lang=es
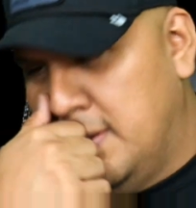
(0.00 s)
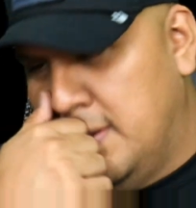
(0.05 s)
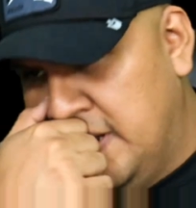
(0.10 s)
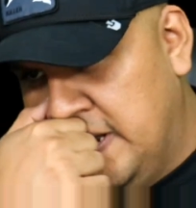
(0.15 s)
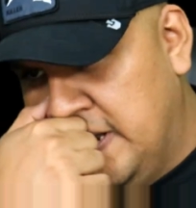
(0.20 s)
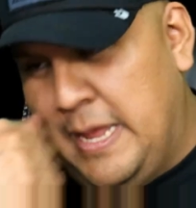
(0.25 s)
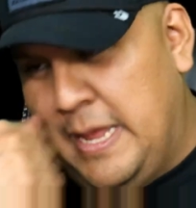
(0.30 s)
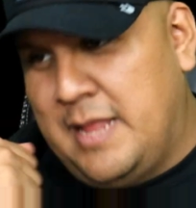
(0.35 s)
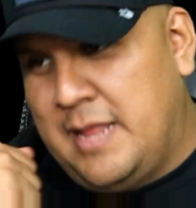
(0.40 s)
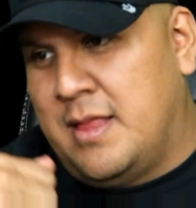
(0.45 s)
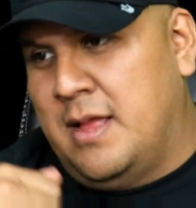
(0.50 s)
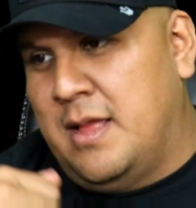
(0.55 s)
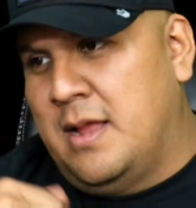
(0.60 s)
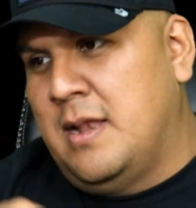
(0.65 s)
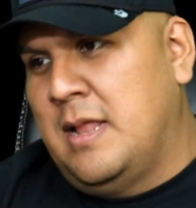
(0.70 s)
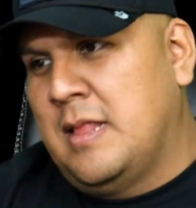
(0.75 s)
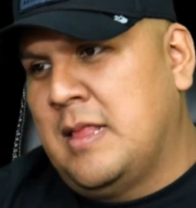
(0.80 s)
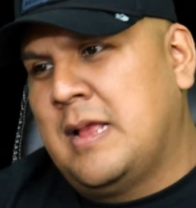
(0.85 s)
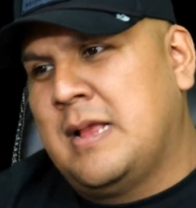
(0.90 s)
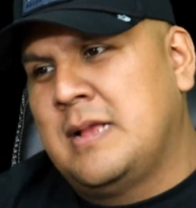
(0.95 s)
Neta,
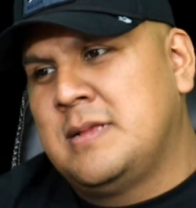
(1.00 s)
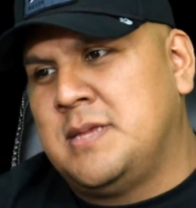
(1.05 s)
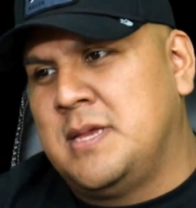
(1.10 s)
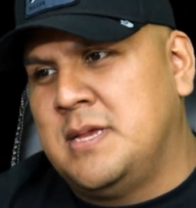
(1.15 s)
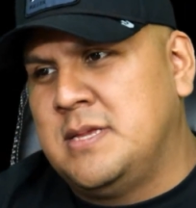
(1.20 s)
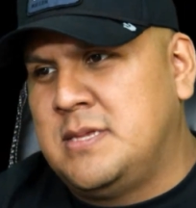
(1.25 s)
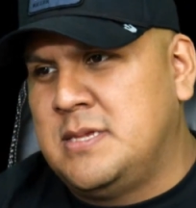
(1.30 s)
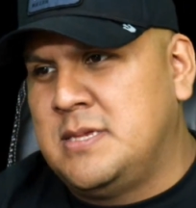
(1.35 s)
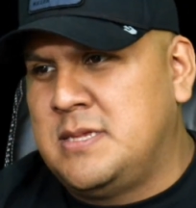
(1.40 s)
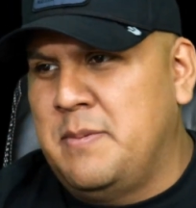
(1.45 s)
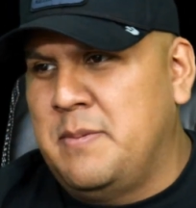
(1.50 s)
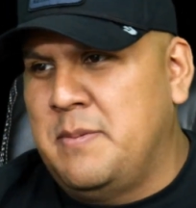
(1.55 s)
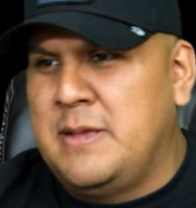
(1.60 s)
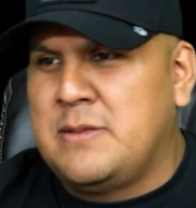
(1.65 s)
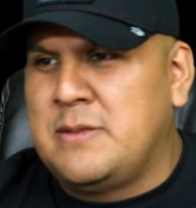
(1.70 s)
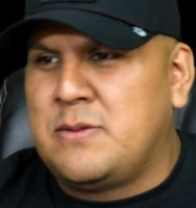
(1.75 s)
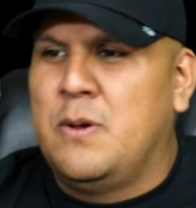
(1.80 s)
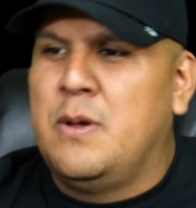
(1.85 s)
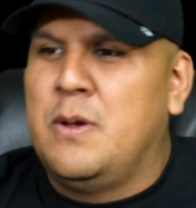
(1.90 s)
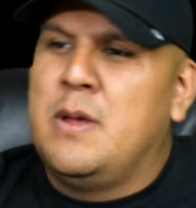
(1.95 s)
neta que sí, sí se me
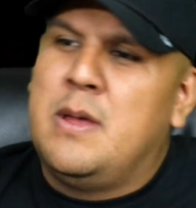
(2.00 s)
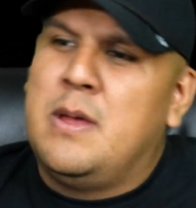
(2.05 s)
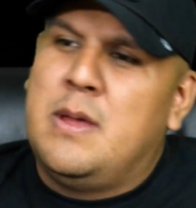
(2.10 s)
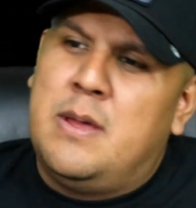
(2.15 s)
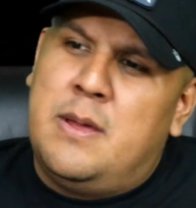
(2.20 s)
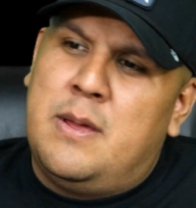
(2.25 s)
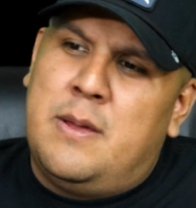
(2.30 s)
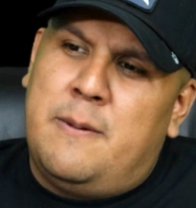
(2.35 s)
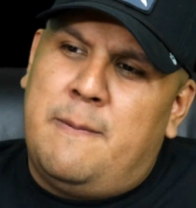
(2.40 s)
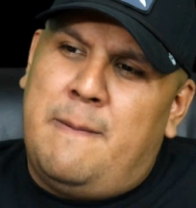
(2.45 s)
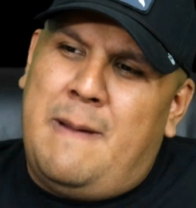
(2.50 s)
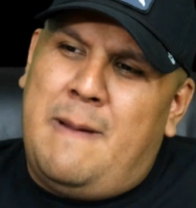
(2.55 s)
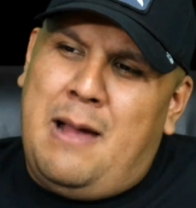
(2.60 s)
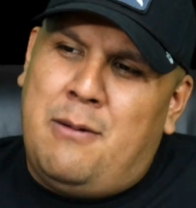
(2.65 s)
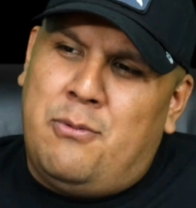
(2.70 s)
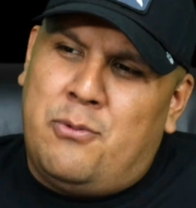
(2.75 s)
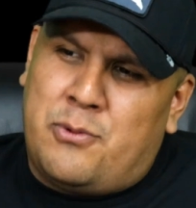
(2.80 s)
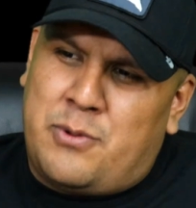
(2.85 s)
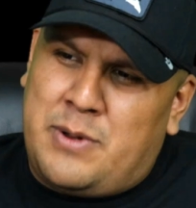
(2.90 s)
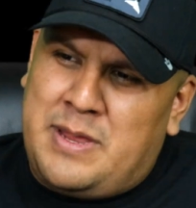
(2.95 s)
hizo
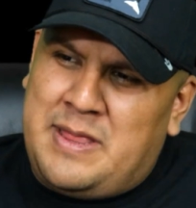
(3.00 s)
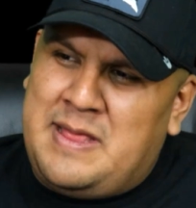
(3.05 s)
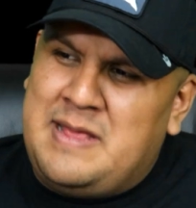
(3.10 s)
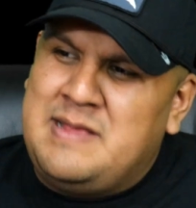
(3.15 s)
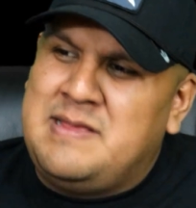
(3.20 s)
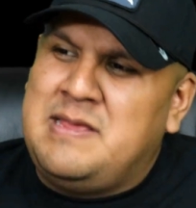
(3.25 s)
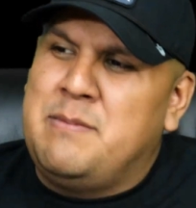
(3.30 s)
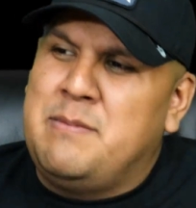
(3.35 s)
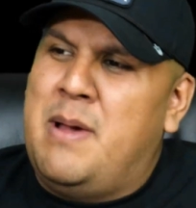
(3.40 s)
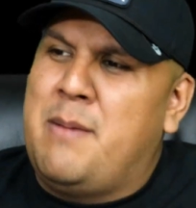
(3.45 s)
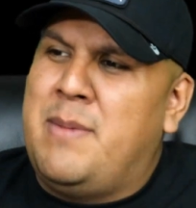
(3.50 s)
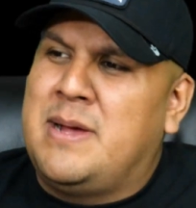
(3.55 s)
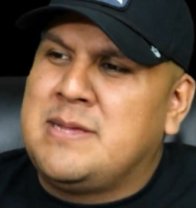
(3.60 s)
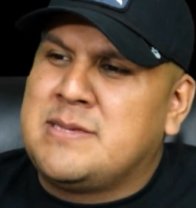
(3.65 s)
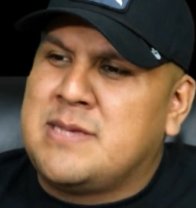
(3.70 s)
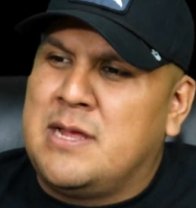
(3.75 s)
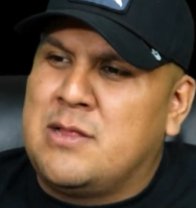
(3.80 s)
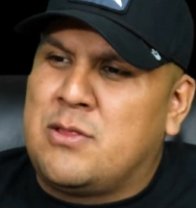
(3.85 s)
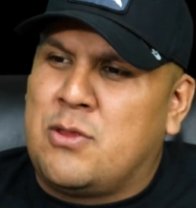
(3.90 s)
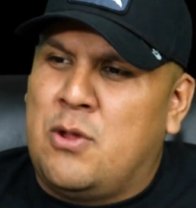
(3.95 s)
aburridísima más
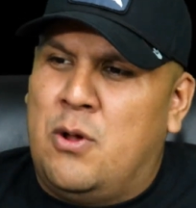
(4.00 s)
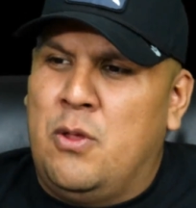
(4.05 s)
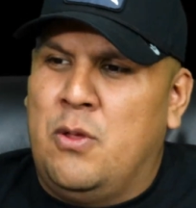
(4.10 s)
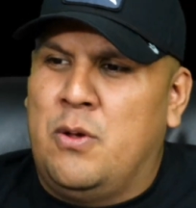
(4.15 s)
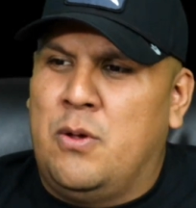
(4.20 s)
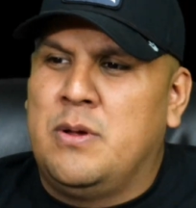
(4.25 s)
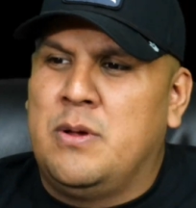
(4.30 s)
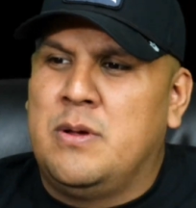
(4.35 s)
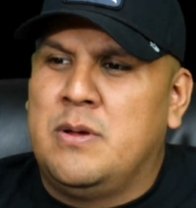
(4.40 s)
que todo.